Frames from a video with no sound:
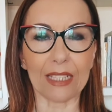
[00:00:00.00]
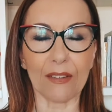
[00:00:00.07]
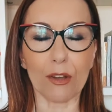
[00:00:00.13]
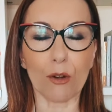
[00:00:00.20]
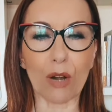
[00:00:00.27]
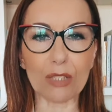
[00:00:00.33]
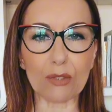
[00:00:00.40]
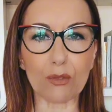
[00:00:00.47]
ad
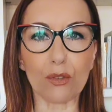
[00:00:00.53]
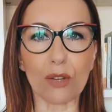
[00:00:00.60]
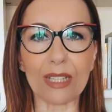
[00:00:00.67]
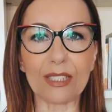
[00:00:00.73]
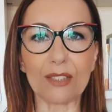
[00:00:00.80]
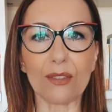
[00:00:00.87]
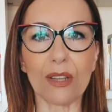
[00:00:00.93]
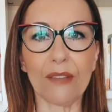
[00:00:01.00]
avere una
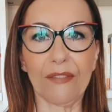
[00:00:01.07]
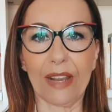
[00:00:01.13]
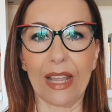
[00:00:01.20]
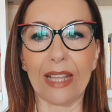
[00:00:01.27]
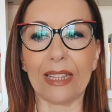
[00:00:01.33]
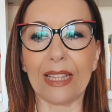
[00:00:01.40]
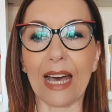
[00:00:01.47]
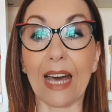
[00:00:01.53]
sudorazione
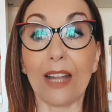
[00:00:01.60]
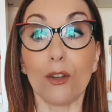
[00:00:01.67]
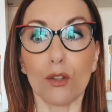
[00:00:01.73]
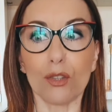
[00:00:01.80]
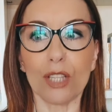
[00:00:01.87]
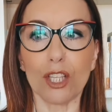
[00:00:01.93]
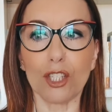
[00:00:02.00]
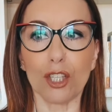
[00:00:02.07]
fredda,
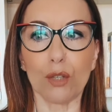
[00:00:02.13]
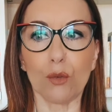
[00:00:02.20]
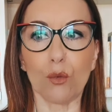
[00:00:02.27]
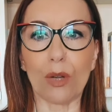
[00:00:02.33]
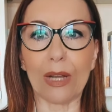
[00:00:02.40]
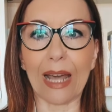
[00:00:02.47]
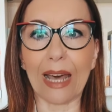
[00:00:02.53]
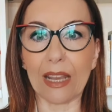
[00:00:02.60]
non dici
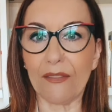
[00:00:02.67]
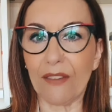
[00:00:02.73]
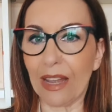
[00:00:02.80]
nulla,